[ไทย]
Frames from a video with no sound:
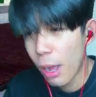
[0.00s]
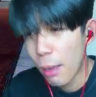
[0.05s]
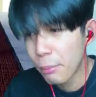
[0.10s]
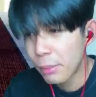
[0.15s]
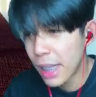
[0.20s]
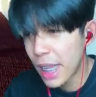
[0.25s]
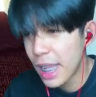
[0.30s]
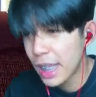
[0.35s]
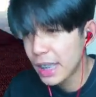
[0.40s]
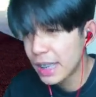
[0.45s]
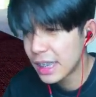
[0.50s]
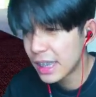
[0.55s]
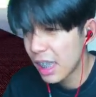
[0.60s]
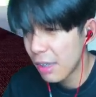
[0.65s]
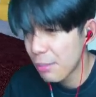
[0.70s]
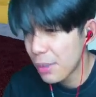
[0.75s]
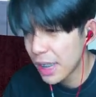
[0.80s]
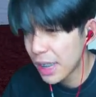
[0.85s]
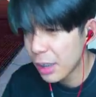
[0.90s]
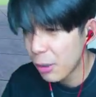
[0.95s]
มเท่ในเสื้อ
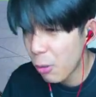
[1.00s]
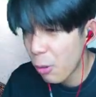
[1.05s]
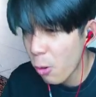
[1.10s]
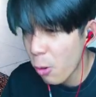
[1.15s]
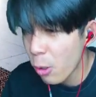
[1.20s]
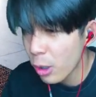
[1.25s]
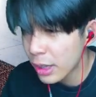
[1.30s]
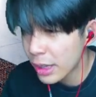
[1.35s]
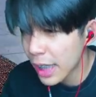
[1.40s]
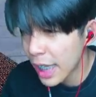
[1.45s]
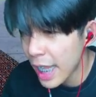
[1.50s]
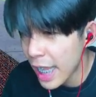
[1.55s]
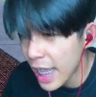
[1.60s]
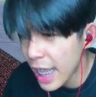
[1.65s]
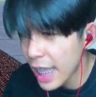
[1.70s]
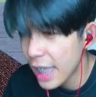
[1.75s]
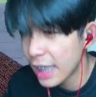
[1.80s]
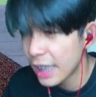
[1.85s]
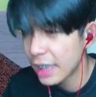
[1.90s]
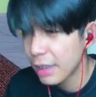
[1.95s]
พี่ก็โคตรเท่
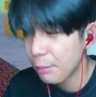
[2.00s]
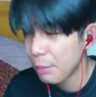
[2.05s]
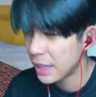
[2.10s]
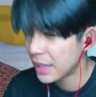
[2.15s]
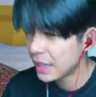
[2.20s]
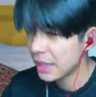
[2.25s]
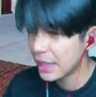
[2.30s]
เลยอย่าไปซื้